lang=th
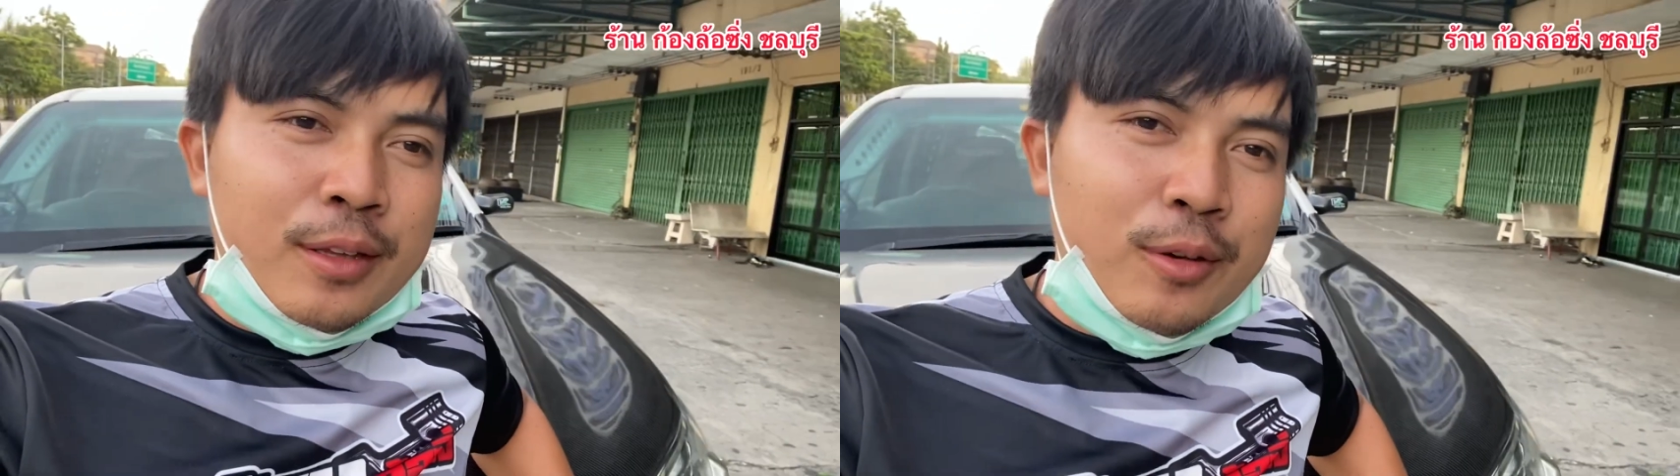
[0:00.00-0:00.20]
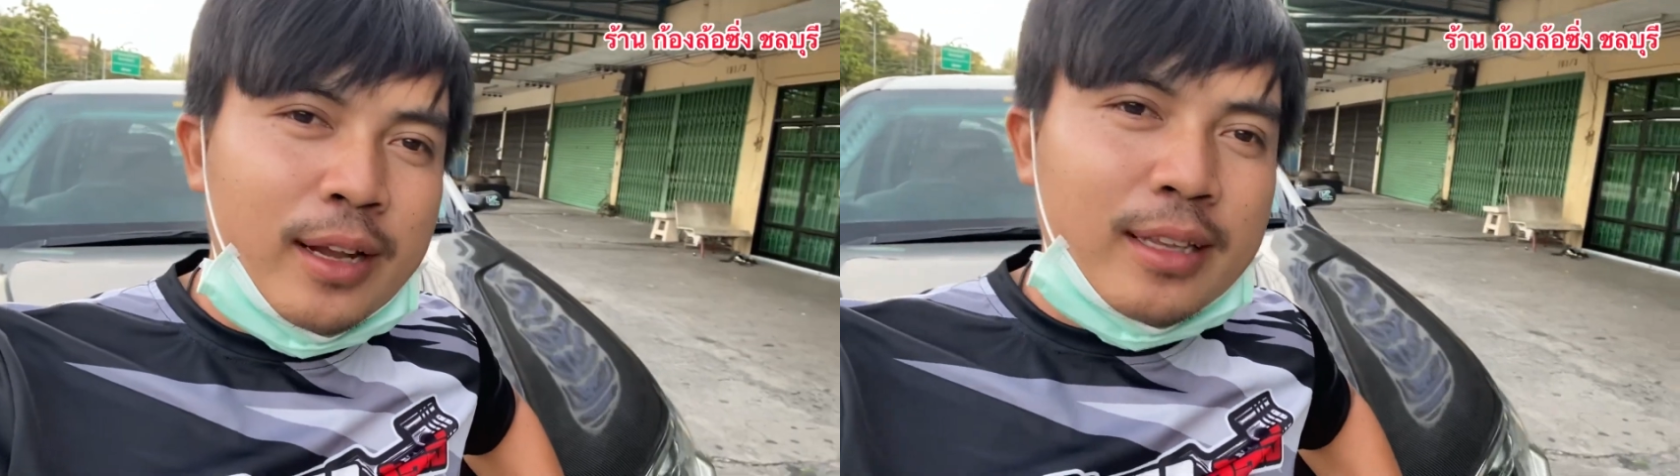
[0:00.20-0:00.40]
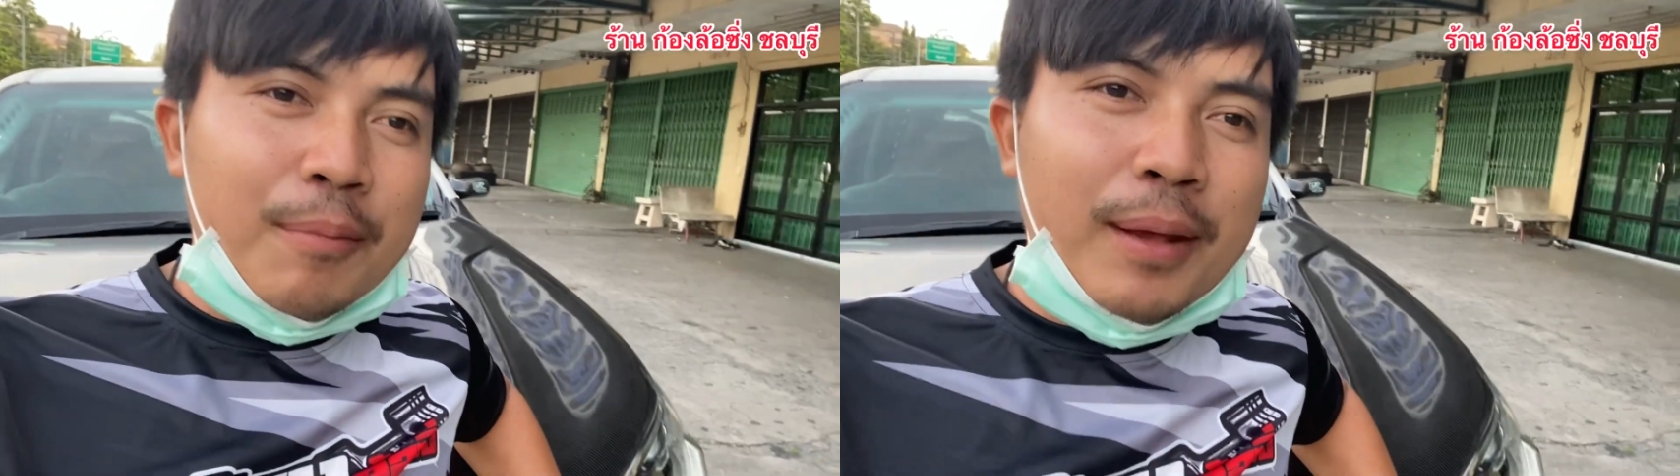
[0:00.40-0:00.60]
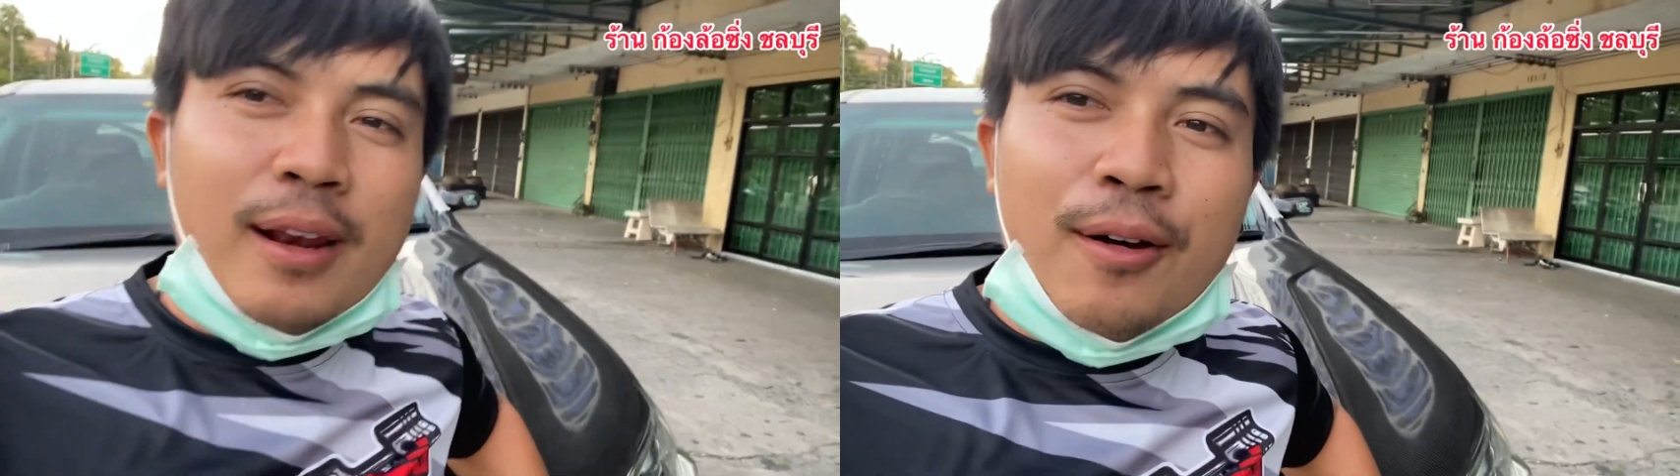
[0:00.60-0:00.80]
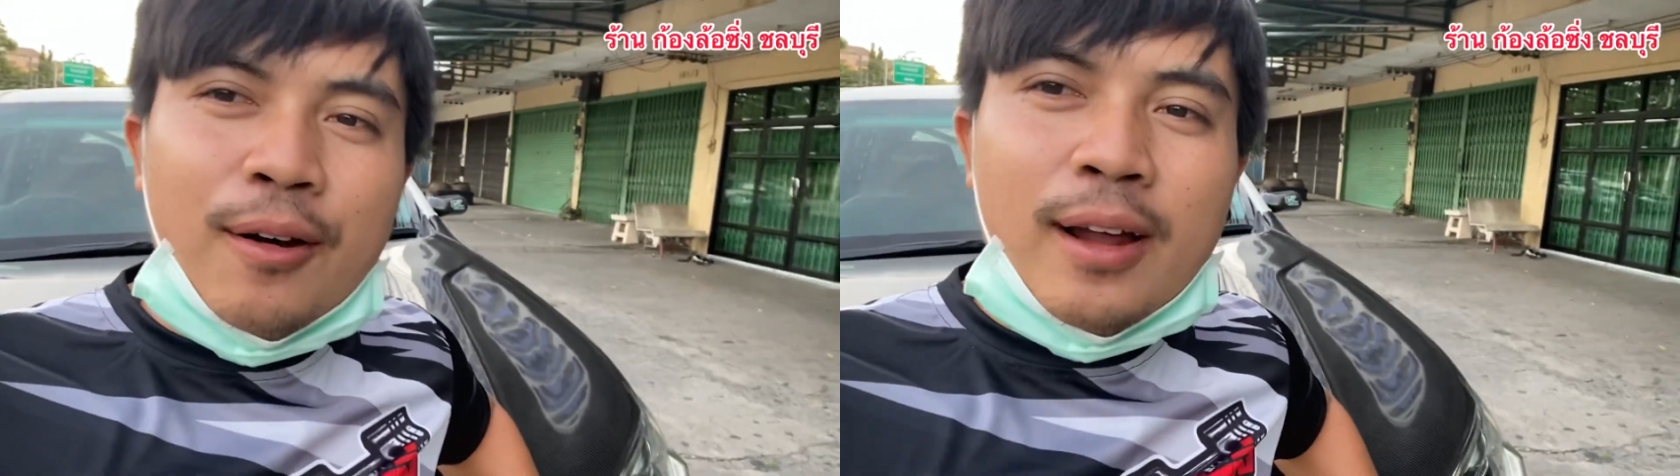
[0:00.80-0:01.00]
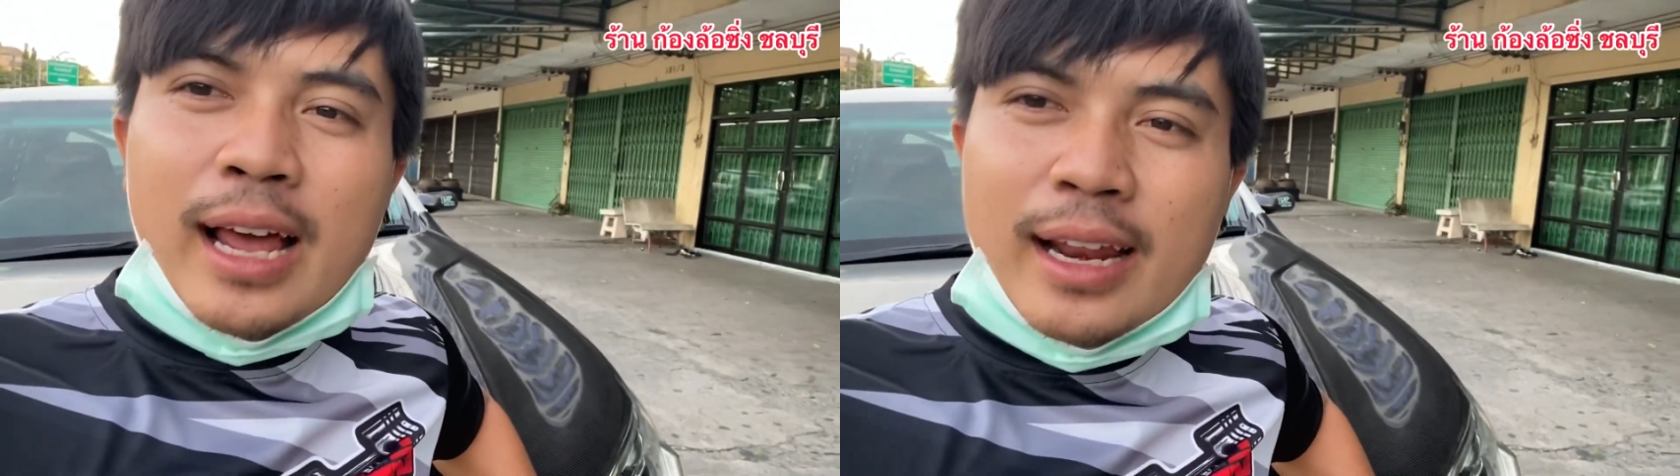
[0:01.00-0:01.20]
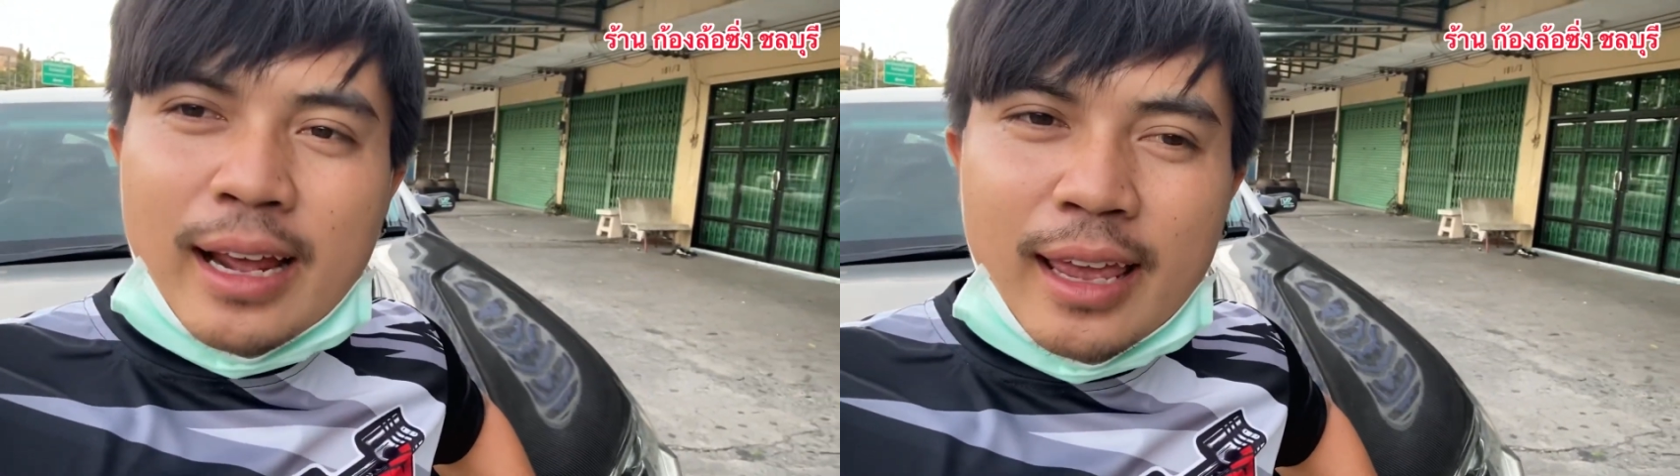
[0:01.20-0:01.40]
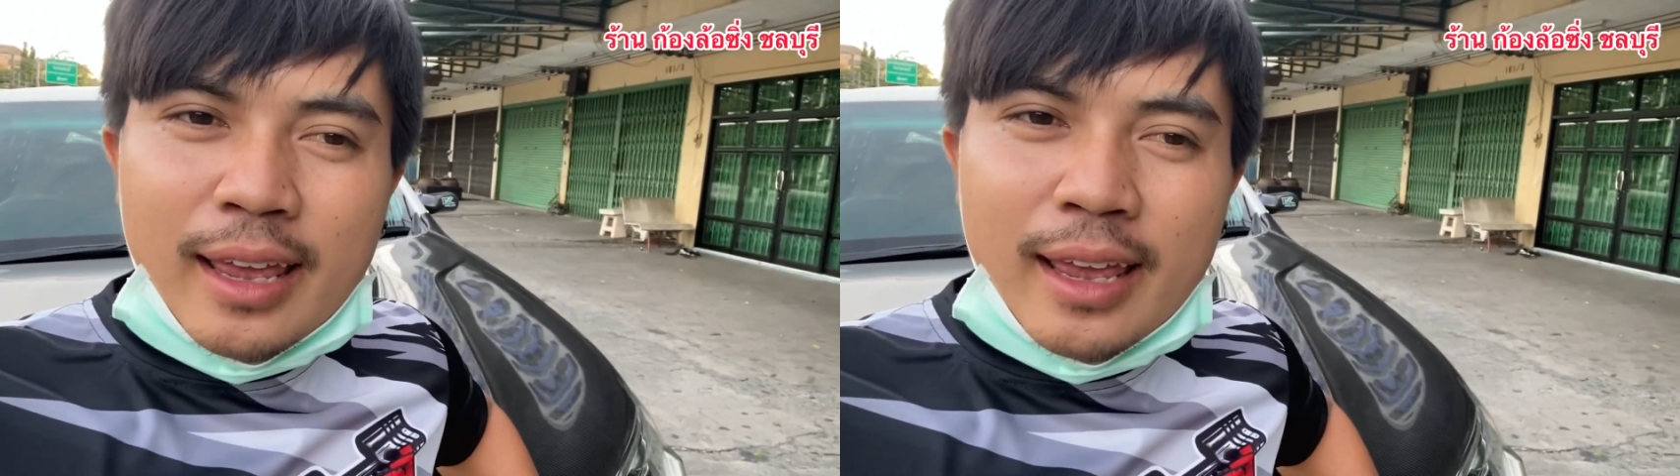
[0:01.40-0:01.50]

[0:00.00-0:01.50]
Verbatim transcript: ส่วนจะเป็นล้อลายไหน